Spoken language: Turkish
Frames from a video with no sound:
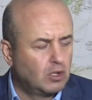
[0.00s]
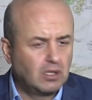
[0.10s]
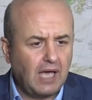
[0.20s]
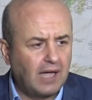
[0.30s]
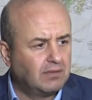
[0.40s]

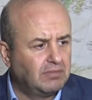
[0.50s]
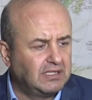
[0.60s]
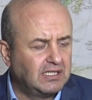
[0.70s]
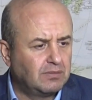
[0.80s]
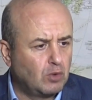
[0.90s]
Yani
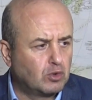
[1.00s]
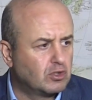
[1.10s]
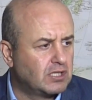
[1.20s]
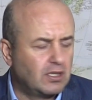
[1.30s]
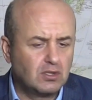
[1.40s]
bir 20-30
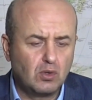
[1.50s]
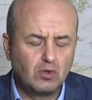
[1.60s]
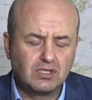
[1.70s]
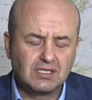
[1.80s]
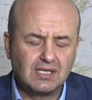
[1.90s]
sene
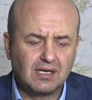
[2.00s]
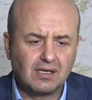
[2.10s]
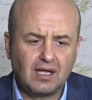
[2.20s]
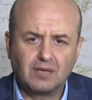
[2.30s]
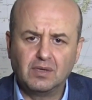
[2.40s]
öncesine
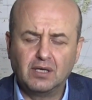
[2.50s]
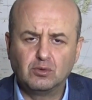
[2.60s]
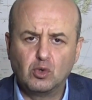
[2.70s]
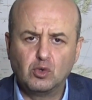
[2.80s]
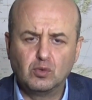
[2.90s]
kadar bile
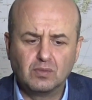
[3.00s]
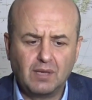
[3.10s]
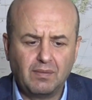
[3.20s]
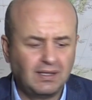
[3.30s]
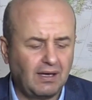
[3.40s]
yörüğüm
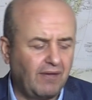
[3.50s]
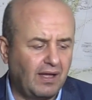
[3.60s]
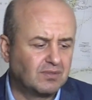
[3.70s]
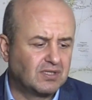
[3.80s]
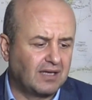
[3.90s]
demek
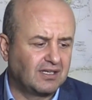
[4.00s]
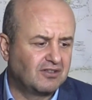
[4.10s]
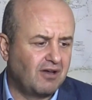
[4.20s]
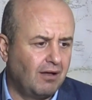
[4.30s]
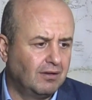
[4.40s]
efendim
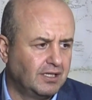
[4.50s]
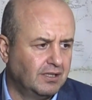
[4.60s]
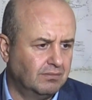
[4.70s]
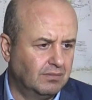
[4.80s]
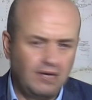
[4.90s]
sanki
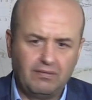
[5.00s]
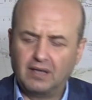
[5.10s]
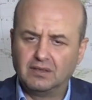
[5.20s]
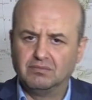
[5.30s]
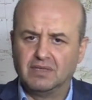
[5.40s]
dağlıyım,
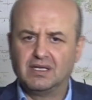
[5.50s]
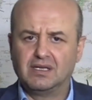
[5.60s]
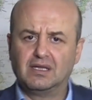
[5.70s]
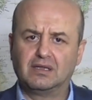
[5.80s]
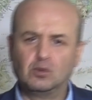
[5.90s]
efendim
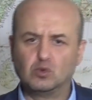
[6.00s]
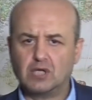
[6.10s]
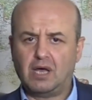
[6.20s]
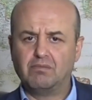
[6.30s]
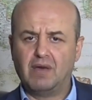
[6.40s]
medeniyetten
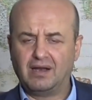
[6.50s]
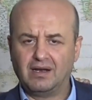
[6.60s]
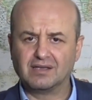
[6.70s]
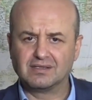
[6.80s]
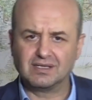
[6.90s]
uzan
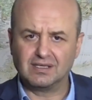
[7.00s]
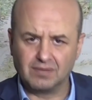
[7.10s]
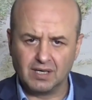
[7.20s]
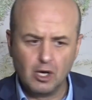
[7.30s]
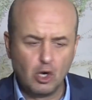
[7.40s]
manası
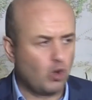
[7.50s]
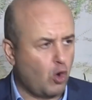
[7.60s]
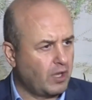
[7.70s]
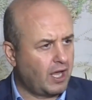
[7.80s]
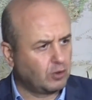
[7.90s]
gibi. Konar